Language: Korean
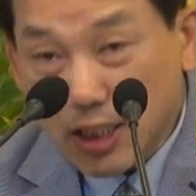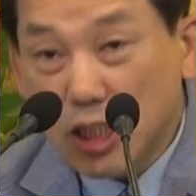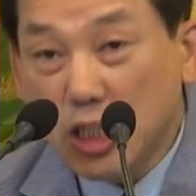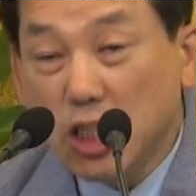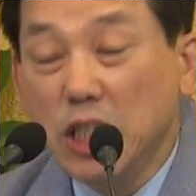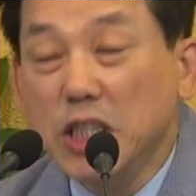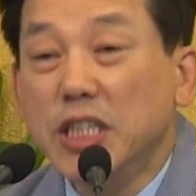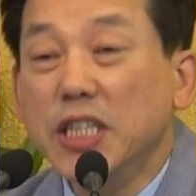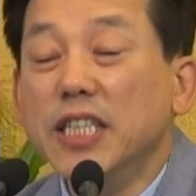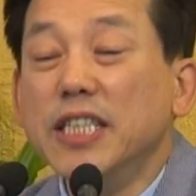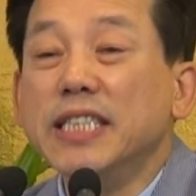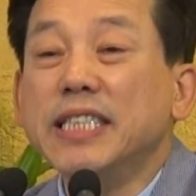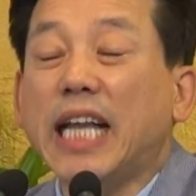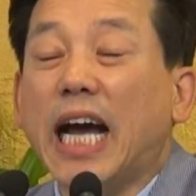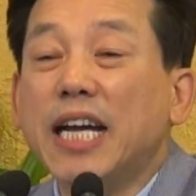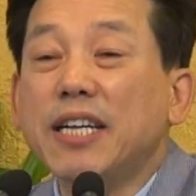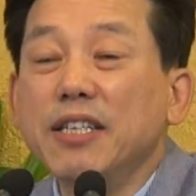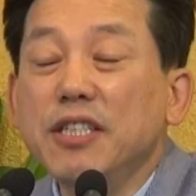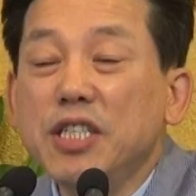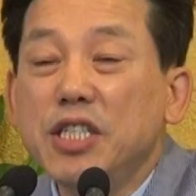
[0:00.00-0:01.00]
그들은
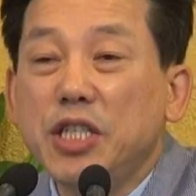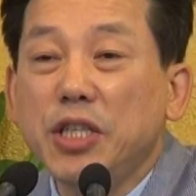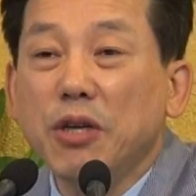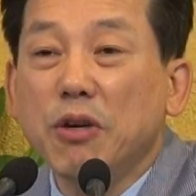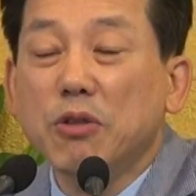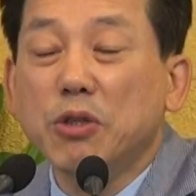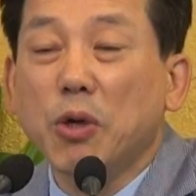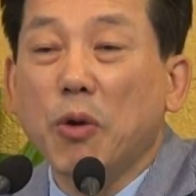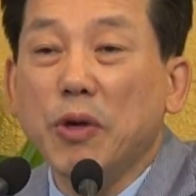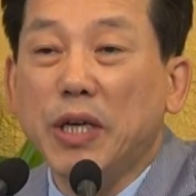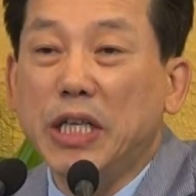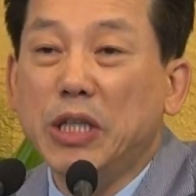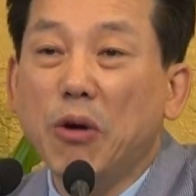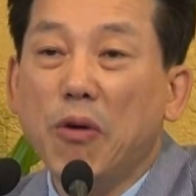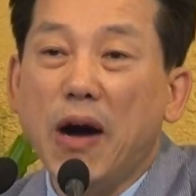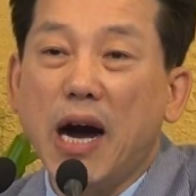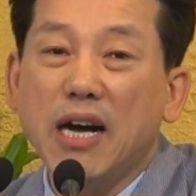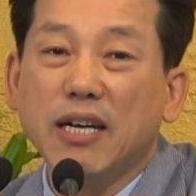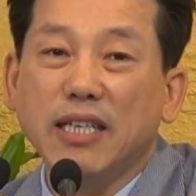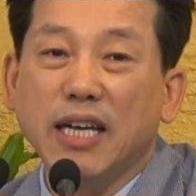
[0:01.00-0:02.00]
다른 지역으로
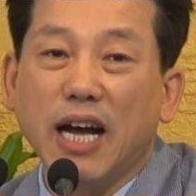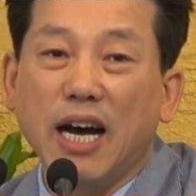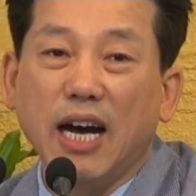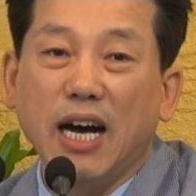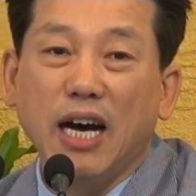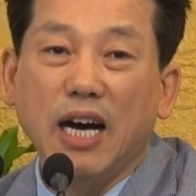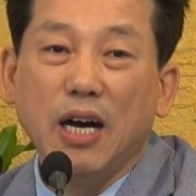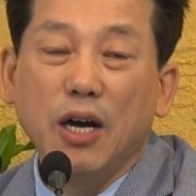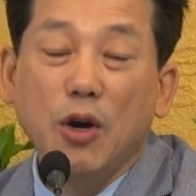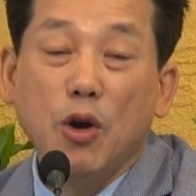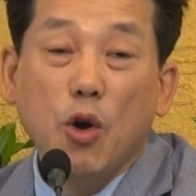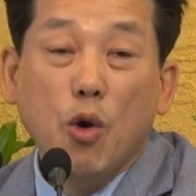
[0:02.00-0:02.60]
이동하거나